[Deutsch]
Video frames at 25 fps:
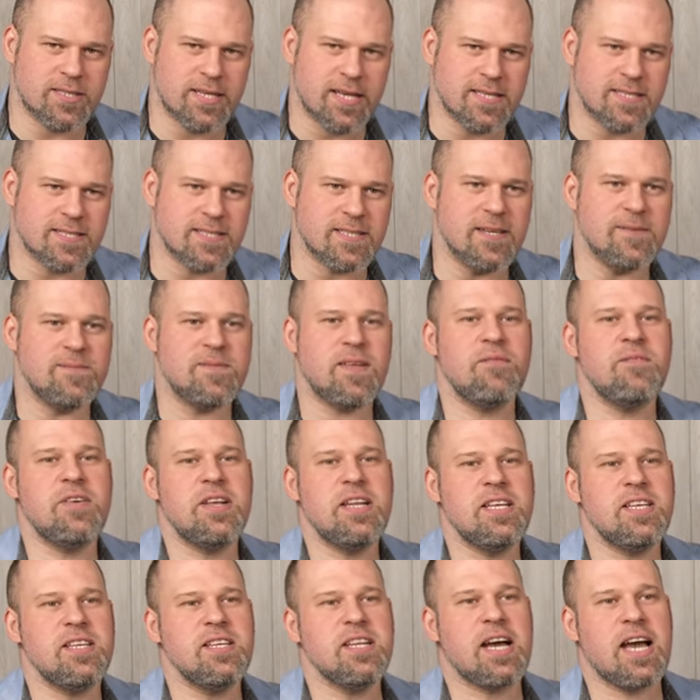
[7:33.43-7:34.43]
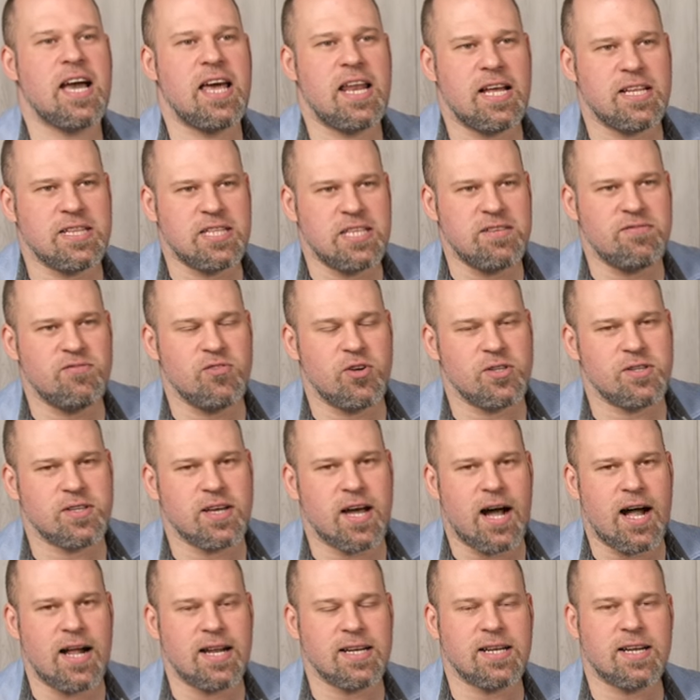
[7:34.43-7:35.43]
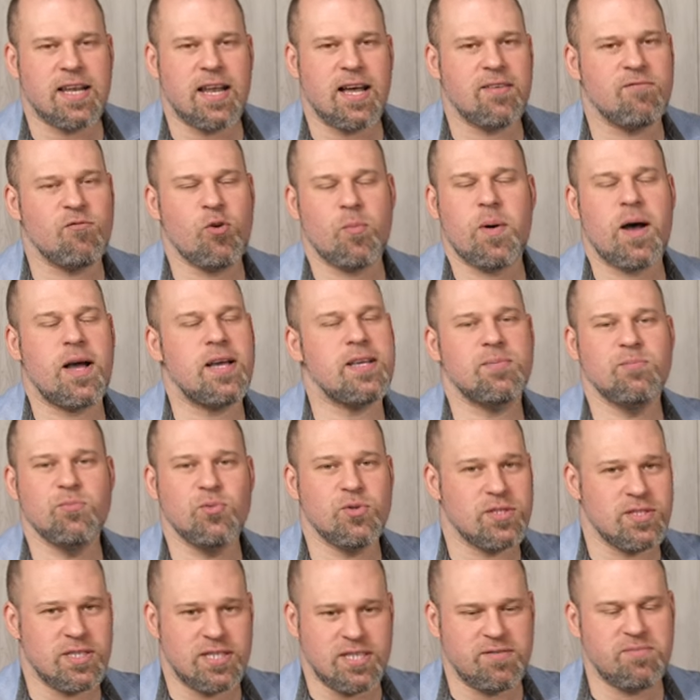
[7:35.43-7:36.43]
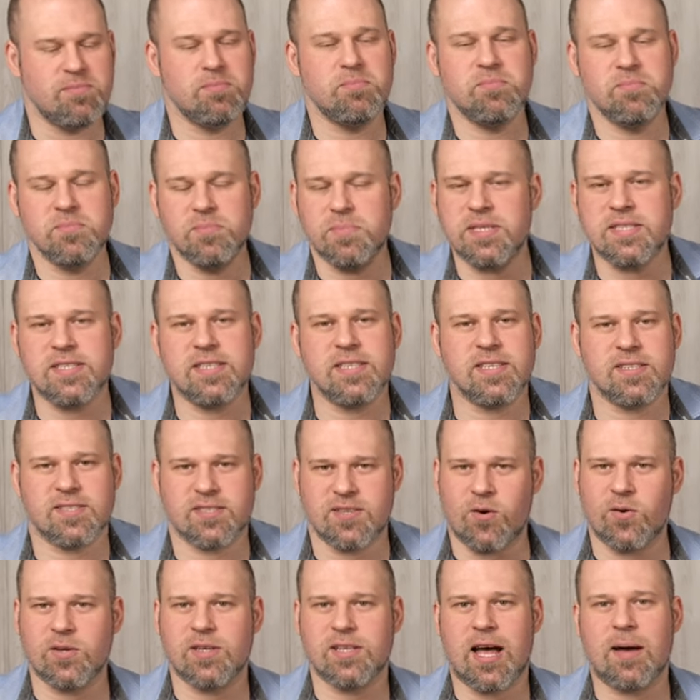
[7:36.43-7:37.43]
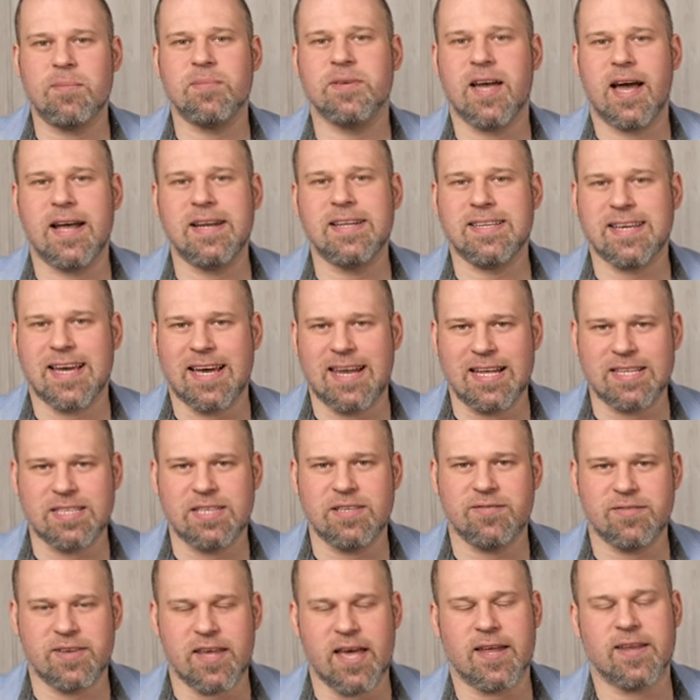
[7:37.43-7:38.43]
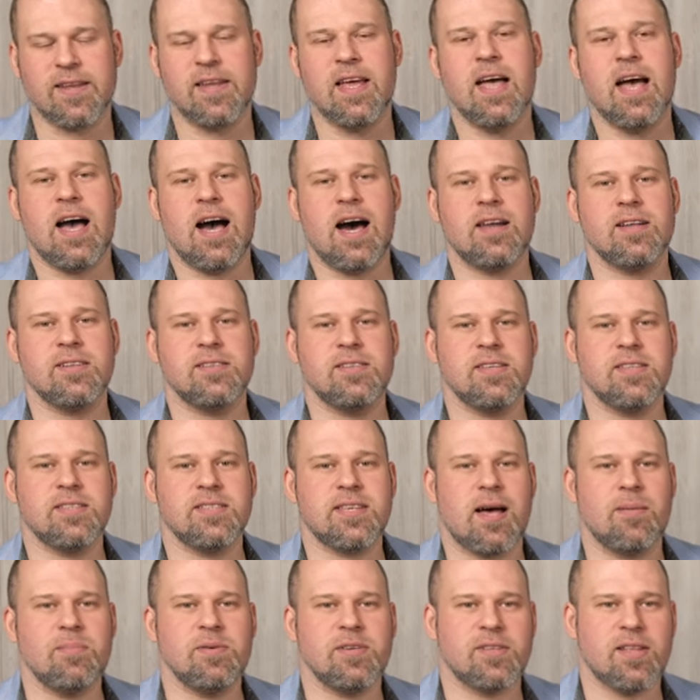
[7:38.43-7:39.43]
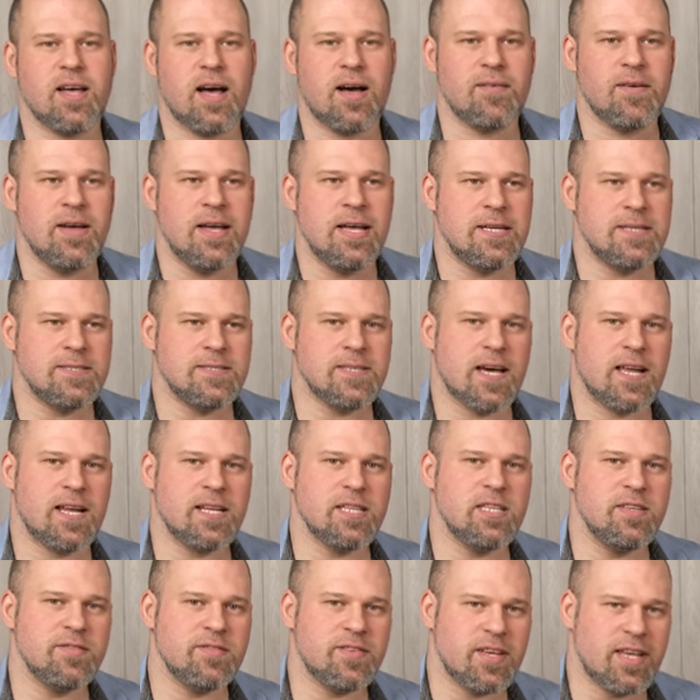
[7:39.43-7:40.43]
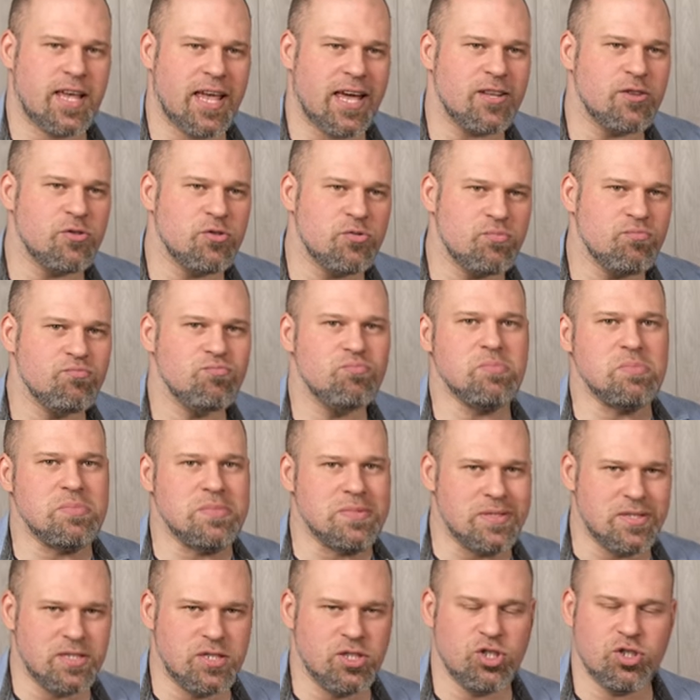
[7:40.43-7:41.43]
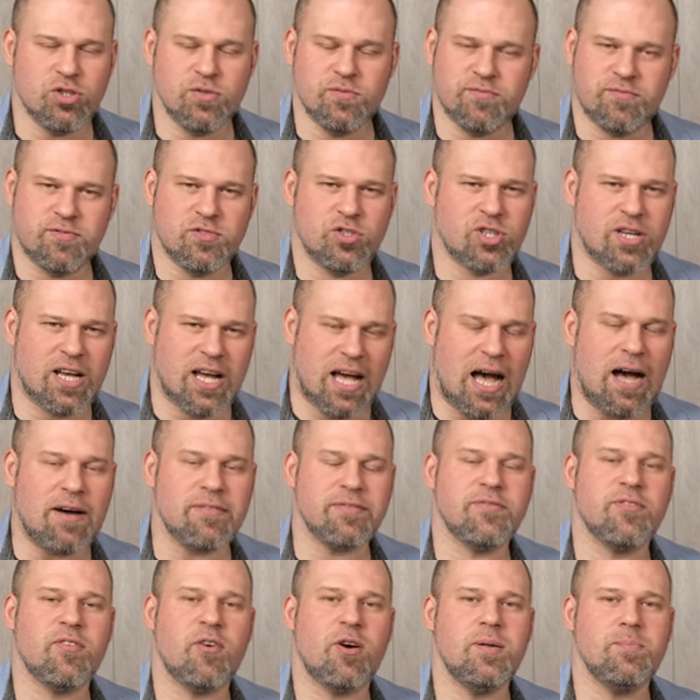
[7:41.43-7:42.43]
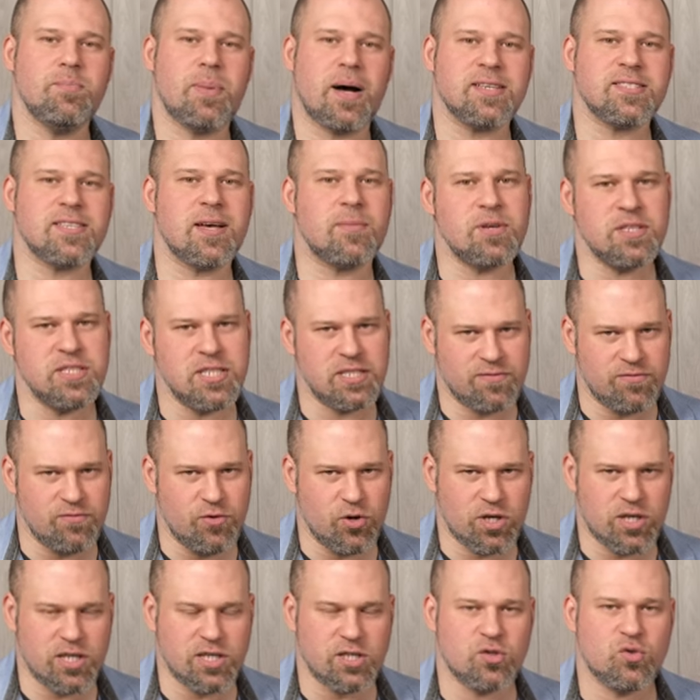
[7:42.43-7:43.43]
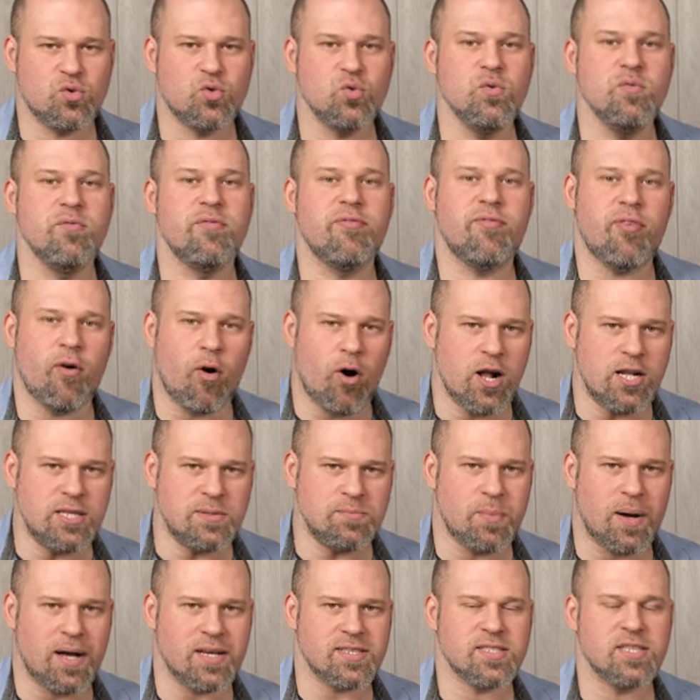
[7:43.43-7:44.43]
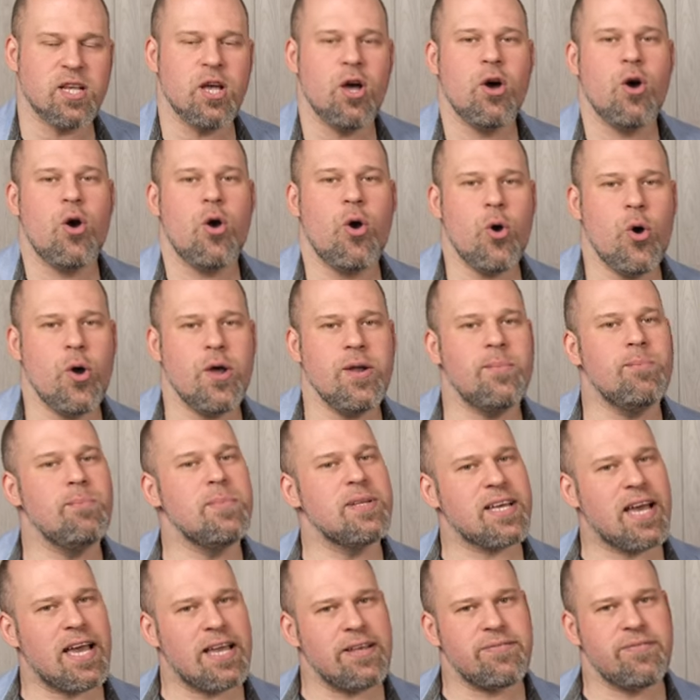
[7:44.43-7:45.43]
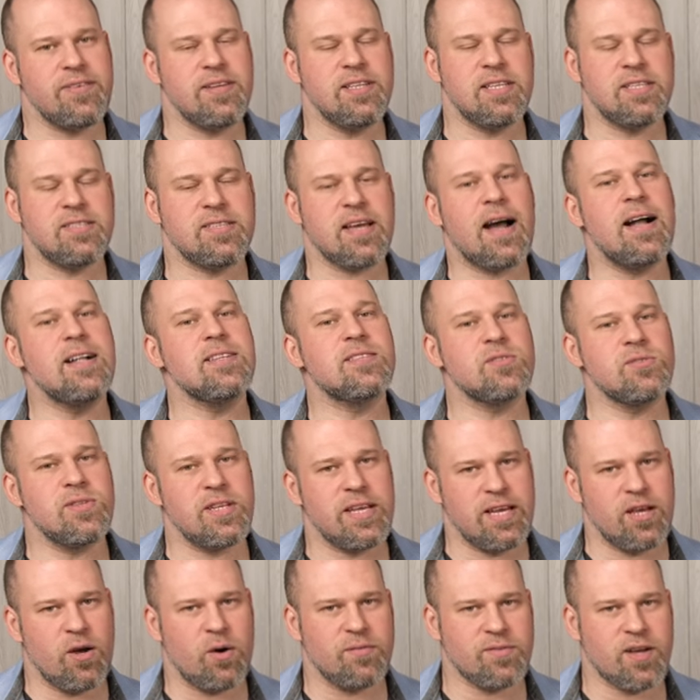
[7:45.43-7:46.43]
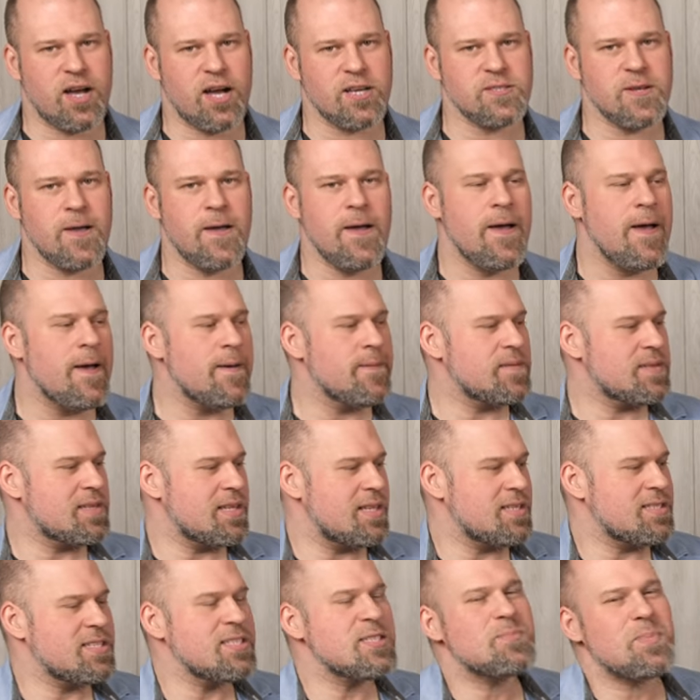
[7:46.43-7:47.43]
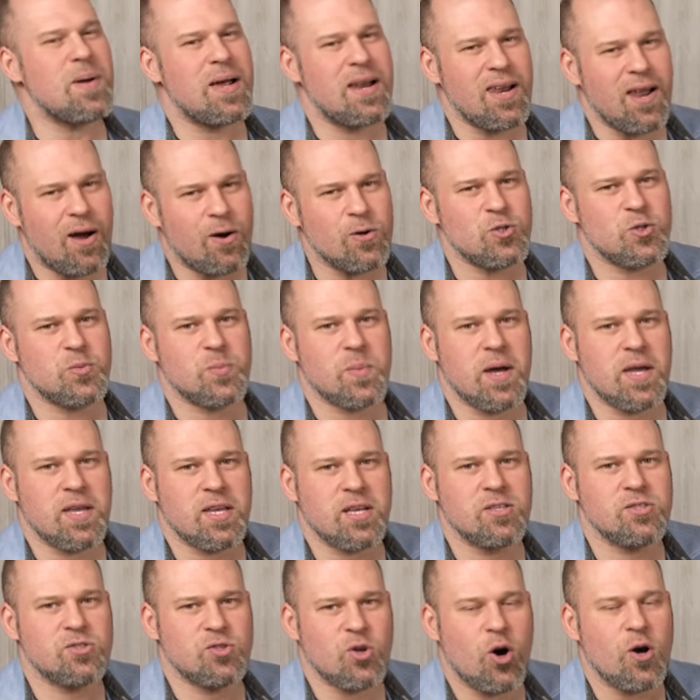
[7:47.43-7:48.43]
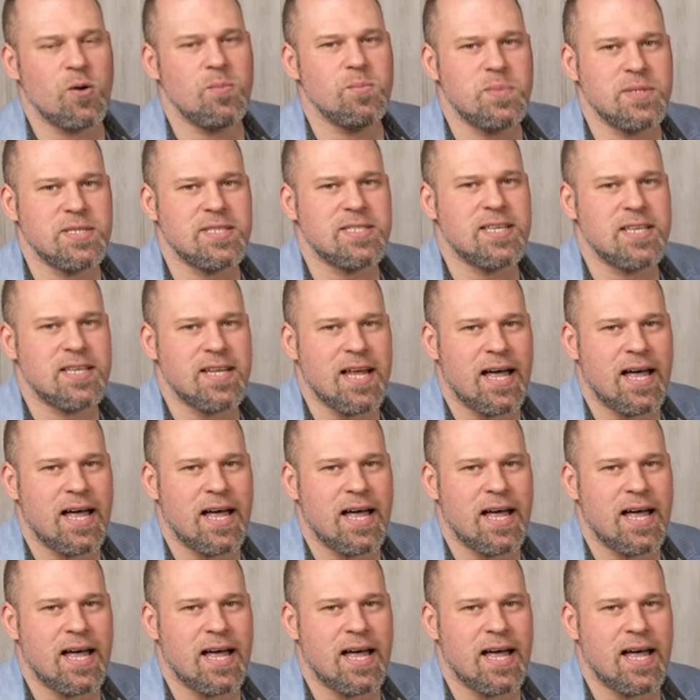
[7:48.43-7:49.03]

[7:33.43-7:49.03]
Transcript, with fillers: teste, dann will ich einen relativ neutralen Klang, wobei ich muss, ich, ein bisschen gesoundet habe ich eigentlich relativ gern. Allerdings habe ich da einen relativ gern kraftvollen Bass, aber nicht wirklich zu vollen Bass. Höhen mit recht vielen Details und eher auf Das ist bei Lautsprechern doch ein bisschen